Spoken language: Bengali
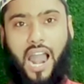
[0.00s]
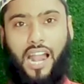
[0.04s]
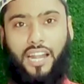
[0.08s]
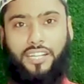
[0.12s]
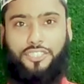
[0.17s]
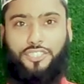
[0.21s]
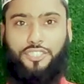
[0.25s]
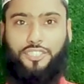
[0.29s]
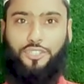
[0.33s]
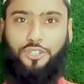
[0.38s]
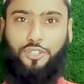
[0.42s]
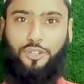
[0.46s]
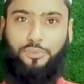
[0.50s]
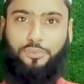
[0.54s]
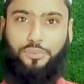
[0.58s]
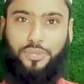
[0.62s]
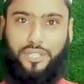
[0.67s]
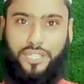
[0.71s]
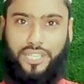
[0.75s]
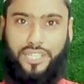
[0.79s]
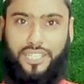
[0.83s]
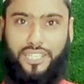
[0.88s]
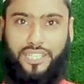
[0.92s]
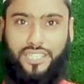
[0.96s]
আটশো
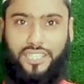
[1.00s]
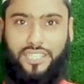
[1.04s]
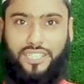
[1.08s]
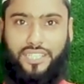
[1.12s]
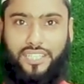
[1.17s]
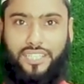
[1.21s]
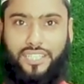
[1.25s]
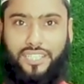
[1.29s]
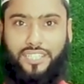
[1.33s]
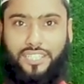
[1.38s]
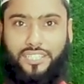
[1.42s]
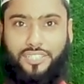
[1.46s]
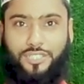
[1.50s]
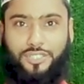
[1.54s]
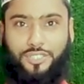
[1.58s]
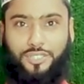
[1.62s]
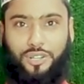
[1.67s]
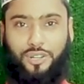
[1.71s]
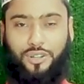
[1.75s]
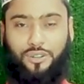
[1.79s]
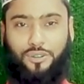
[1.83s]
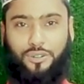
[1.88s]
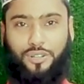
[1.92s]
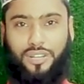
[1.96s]
ভিএ
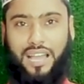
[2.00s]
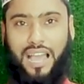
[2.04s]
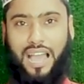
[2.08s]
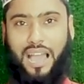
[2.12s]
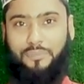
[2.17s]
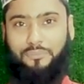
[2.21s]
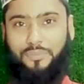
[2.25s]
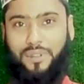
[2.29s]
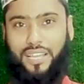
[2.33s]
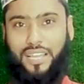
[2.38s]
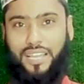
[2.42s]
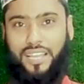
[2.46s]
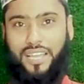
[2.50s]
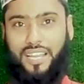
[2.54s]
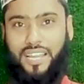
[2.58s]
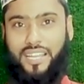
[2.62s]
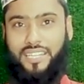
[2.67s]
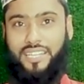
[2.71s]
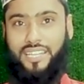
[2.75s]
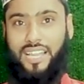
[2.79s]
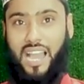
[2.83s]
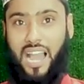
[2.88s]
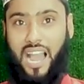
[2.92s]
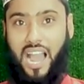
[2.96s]
চলুন আমরা
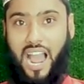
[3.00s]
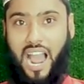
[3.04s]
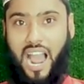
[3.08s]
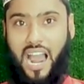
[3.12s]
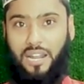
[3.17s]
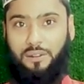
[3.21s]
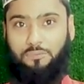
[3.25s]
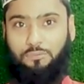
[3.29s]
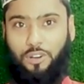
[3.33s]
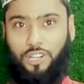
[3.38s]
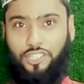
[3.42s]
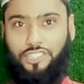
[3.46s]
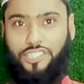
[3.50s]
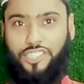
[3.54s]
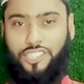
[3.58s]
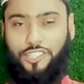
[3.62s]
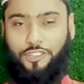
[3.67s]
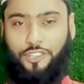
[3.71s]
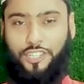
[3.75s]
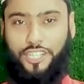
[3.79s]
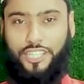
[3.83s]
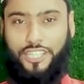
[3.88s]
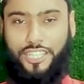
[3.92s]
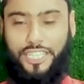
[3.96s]
এটি আনবক্সিং
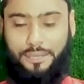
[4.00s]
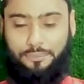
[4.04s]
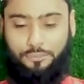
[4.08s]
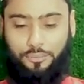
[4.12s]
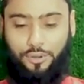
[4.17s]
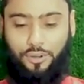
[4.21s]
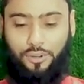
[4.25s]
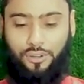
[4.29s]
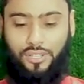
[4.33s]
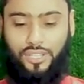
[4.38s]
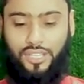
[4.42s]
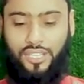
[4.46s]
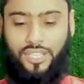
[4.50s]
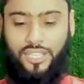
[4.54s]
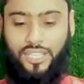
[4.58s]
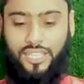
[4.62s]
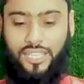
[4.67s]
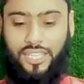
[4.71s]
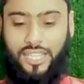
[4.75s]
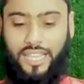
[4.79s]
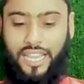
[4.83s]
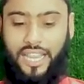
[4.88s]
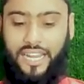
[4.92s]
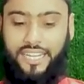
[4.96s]
করে দেখব
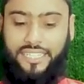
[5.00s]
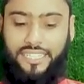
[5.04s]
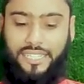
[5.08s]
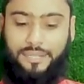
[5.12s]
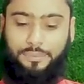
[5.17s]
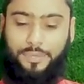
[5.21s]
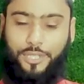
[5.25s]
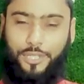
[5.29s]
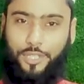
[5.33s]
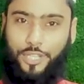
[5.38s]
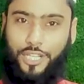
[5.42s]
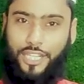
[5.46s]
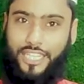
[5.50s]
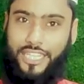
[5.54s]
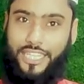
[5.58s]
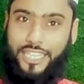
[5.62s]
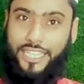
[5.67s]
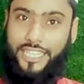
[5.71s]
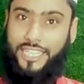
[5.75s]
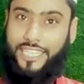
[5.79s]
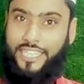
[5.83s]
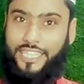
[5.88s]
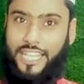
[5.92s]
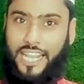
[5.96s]
এটির ভিতরে
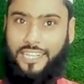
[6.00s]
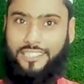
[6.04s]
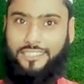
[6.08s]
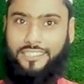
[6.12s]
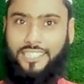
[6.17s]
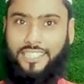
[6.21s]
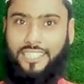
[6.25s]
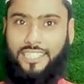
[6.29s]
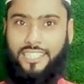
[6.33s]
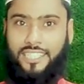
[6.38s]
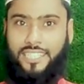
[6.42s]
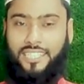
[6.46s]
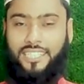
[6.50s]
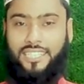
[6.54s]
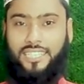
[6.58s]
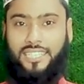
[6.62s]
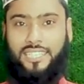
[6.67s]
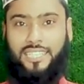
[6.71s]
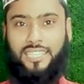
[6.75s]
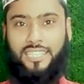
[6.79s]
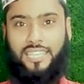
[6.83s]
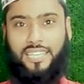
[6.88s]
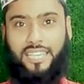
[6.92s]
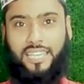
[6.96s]
কি কি থাকছে
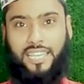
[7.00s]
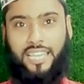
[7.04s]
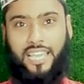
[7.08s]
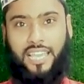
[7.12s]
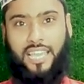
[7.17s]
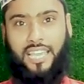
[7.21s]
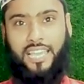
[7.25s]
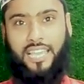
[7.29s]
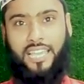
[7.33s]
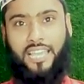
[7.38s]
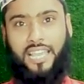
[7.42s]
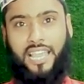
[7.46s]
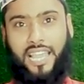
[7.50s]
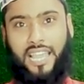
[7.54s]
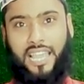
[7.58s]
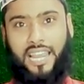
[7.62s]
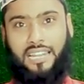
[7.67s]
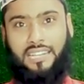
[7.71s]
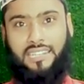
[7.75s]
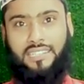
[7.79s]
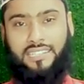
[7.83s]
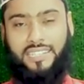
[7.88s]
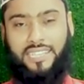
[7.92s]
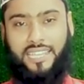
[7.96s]
এই
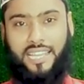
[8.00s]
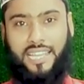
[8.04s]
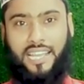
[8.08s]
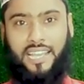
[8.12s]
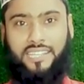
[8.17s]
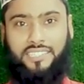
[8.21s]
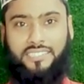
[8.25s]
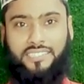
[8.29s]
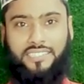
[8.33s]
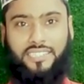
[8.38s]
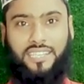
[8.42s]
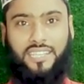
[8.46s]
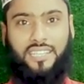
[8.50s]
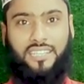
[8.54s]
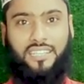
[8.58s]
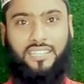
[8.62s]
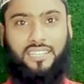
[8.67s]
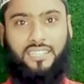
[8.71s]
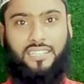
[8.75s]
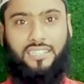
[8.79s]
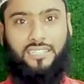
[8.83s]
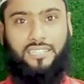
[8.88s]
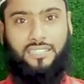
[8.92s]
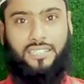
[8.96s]
এল এস
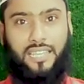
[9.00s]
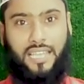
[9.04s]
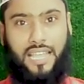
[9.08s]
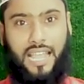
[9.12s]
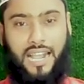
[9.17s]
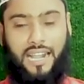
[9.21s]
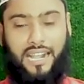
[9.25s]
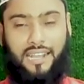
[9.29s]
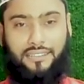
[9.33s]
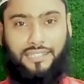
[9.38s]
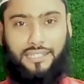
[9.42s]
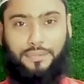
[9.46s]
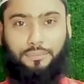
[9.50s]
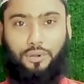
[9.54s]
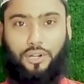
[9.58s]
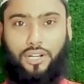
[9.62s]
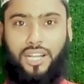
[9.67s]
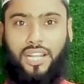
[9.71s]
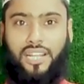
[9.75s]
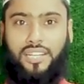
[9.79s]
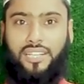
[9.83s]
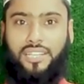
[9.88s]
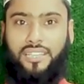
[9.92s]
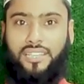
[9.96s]
এক হাজার
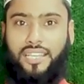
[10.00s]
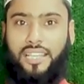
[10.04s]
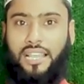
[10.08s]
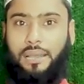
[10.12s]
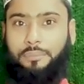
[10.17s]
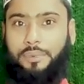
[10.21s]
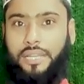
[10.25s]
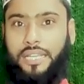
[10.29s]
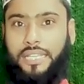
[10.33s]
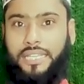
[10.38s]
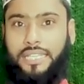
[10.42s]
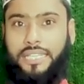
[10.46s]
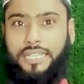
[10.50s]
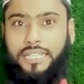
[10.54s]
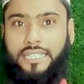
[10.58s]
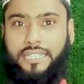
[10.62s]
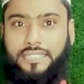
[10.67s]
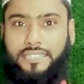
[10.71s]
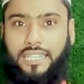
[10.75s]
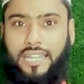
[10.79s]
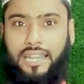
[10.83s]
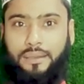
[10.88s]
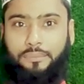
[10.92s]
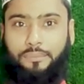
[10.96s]
মডেলটি দিয়ে আমরা কি
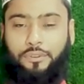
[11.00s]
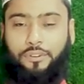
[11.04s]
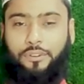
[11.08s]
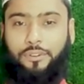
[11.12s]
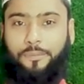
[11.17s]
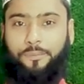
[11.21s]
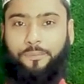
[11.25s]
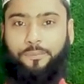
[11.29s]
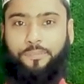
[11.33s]
কি চালাবো